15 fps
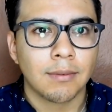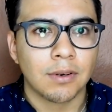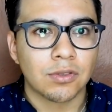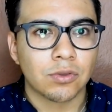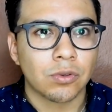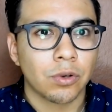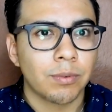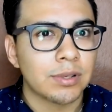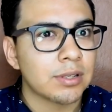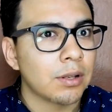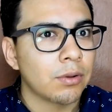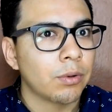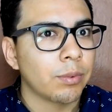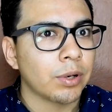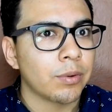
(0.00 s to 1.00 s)
Estoy
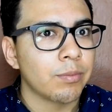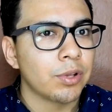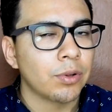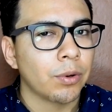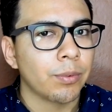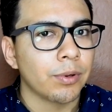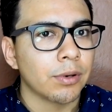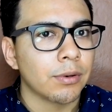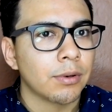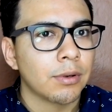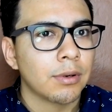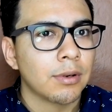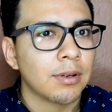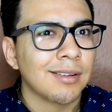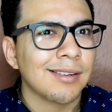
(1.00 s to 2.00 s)
besando con mi novio.
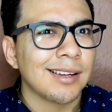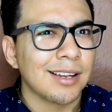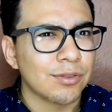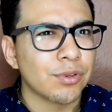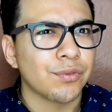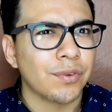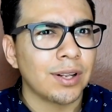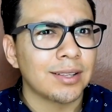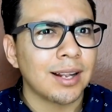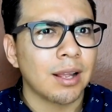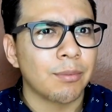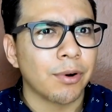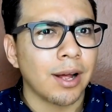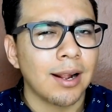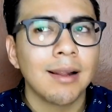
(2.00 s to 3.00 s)
¿Eso es falta
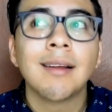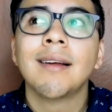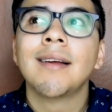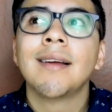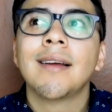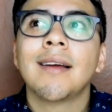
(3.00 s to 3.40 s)
la moral?